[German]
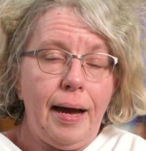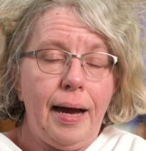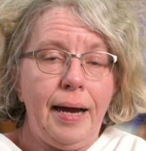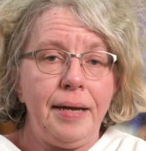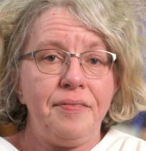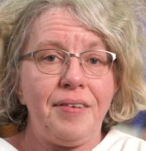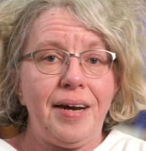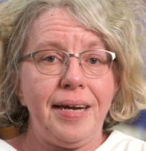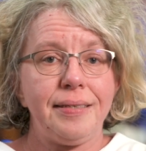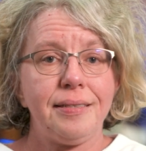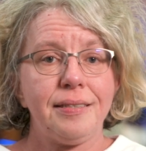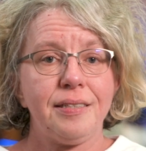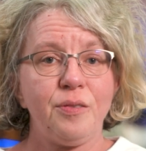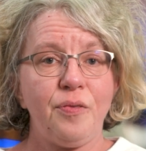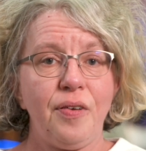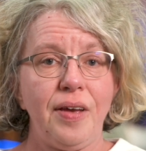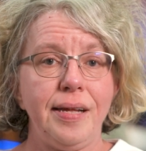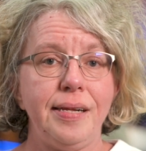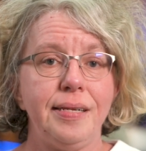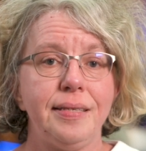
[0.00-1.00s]
Ein weites
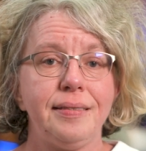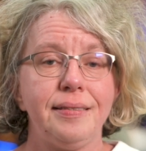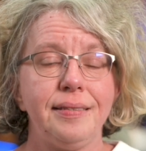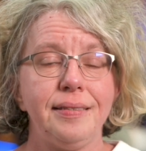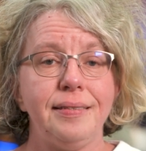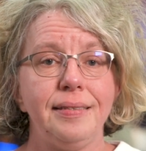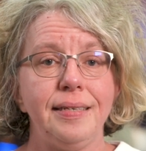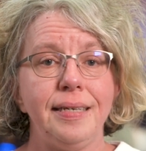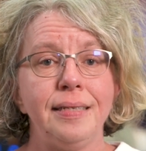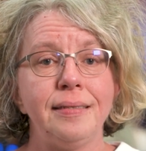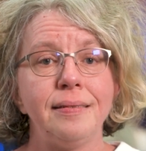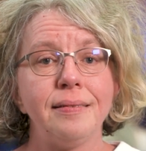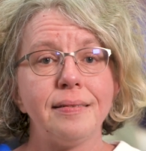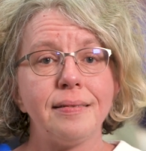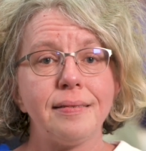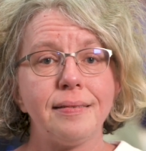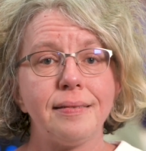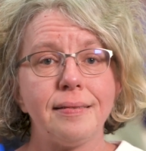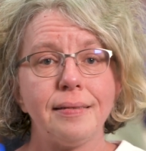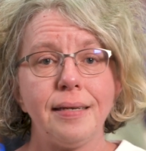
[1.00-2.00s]
Feld, Sie sehen
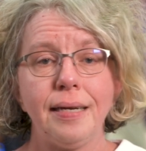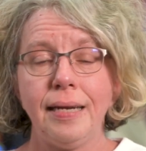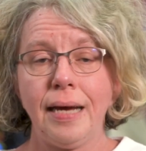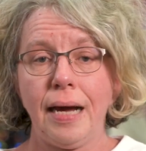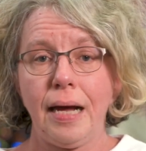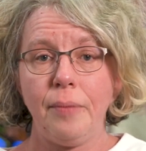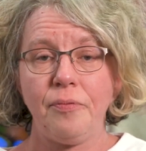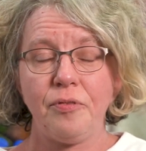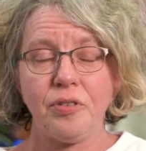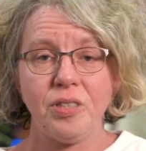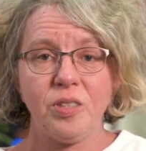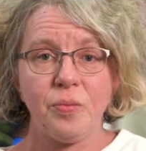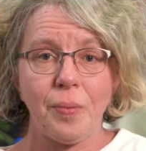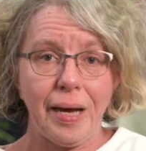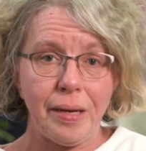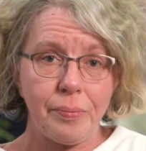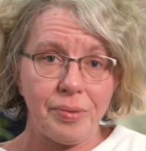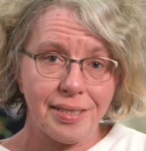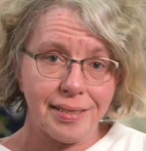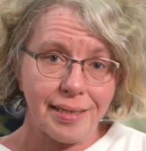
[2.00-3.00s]
es, innerhalb von
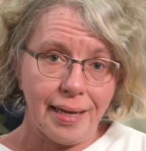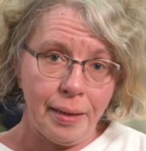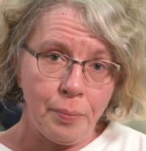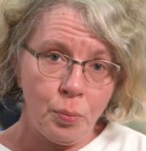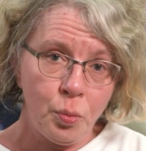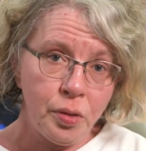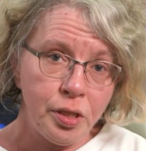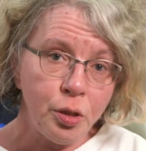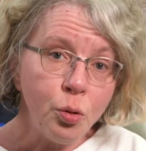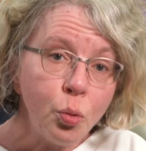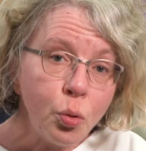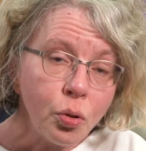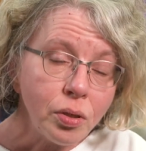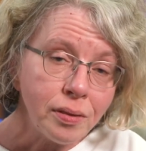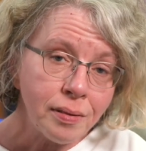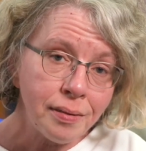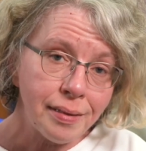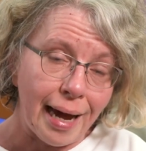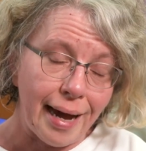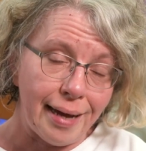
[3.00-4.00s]
zwei bis drei
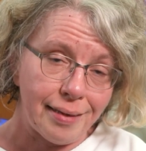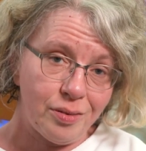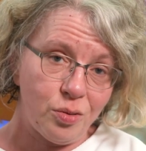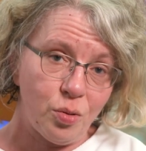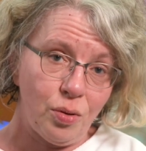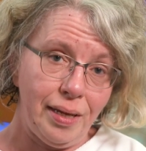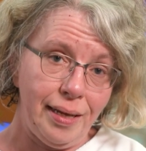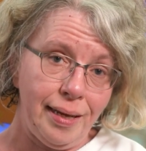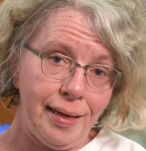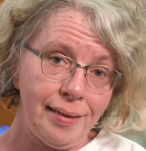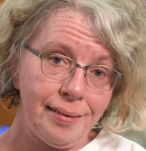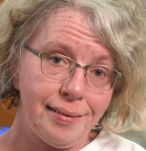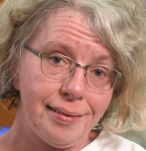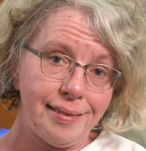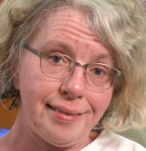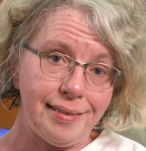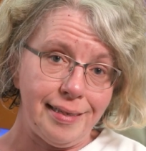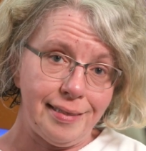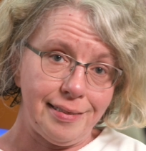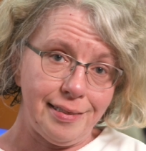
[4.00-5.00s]
Minuten darzulegen,
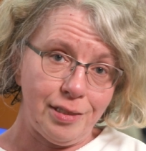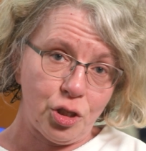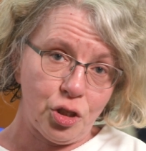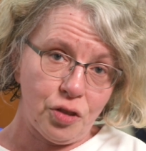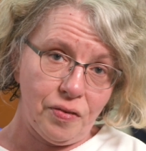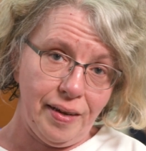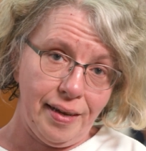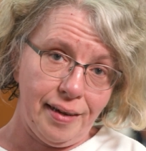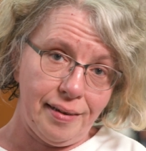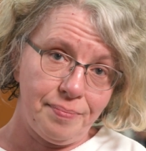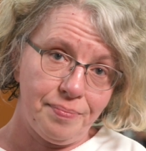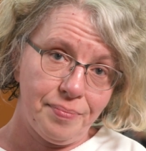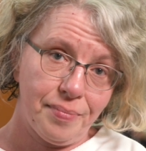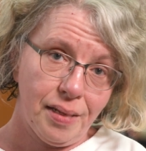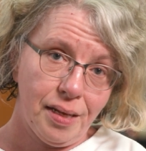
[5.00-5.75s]
ist sehr, sehr schwer.